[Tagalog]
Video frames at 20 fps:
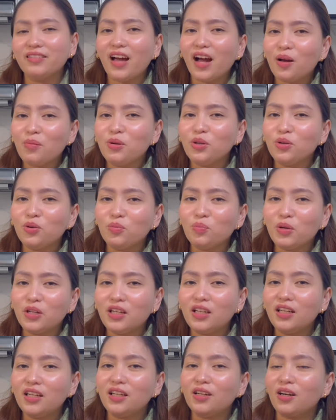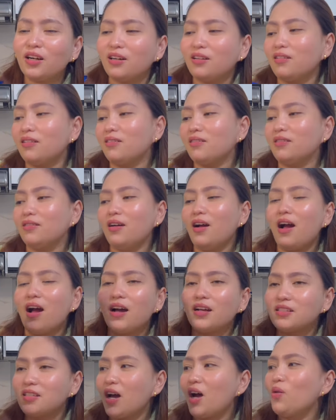dami nung binili ng
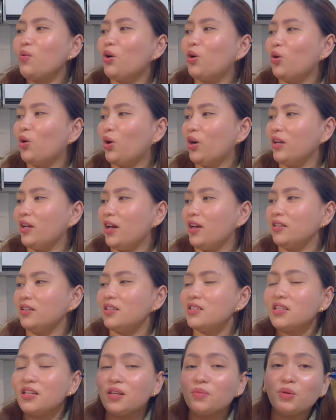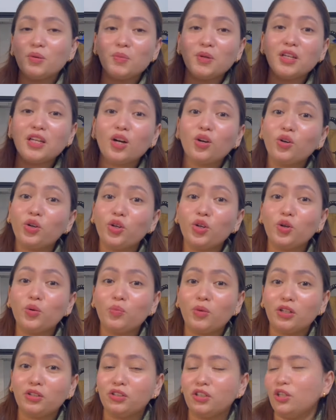asawa ko, ayan. Kasi bibigyan ko yung
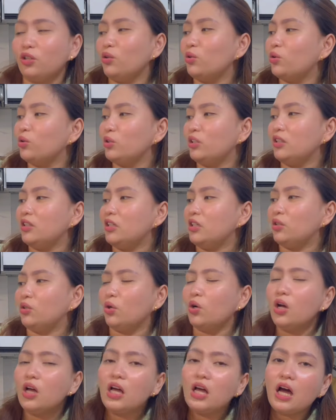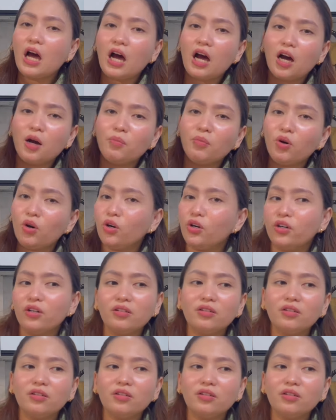mother-in-law ko din dito. Um, or,